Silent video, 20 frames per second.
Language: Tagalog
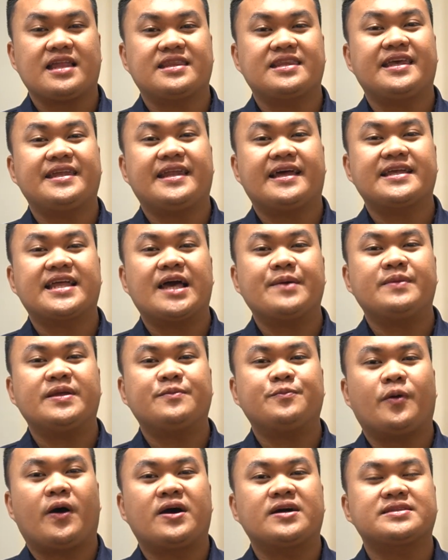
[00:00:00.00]
At ginagamit
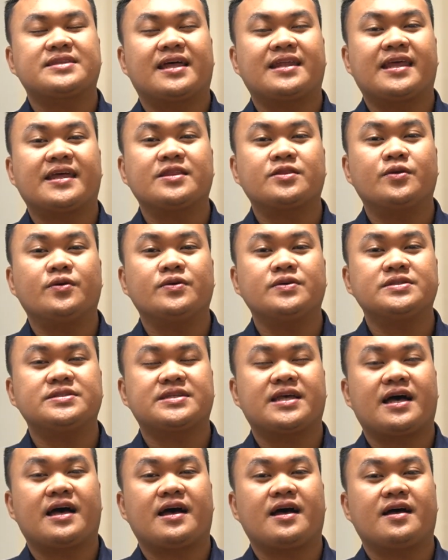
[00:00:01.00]
ko ang talento
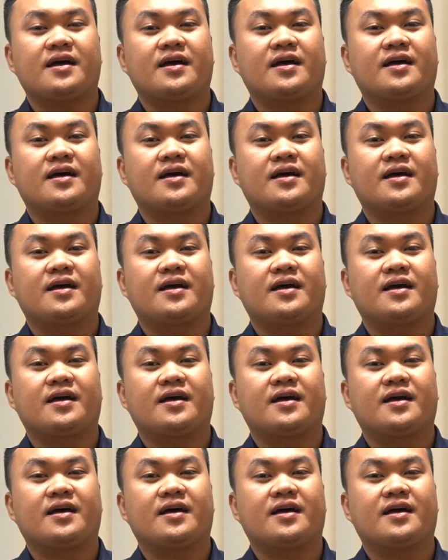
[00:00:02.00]
sa